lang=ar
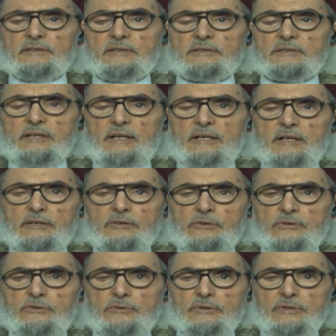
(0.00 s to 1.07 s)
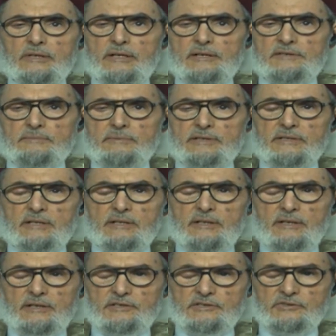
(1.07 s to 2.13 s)
التعاقد والناس مثلا
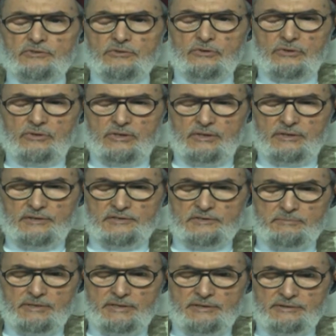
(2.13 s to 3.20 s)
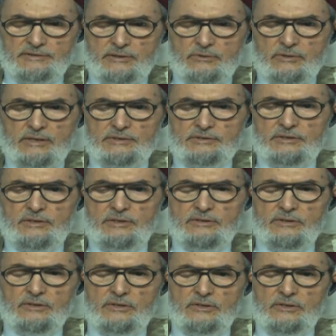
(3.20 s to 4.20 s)
حجزوا اسمنت أو حديد